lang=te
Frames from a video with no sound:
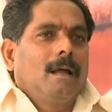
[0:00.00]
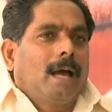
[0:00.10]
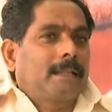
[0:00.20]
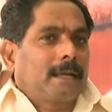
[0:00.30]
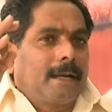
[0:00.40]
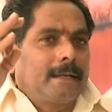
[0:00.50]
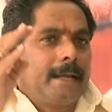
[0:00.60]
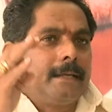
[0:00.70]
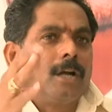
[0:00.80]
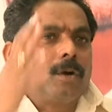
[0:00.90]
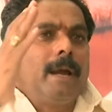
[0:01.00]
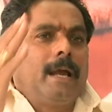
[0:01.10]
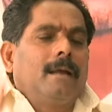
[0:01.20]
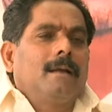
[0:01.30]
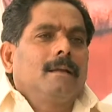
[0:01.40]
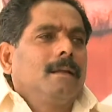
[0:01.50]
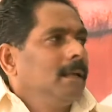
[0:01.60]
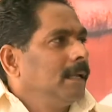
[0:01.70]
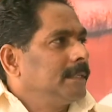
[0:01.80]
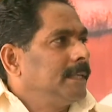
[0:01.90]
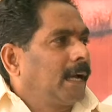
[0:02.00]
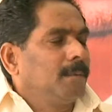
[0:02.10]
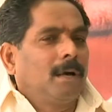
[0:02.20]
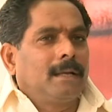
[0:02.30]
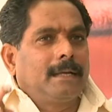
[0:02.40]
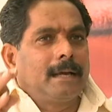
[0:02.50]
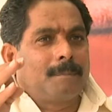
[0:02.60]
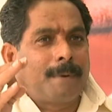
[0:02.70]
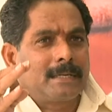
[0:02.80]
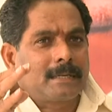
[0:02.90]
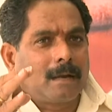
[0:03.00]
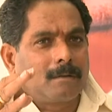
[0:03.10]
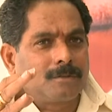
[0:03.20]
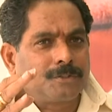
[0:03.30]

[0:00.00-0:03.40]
అంతకంటే ఎక్కువే జగన్మోహన్ రెడ్డి గారు పరిష్కారం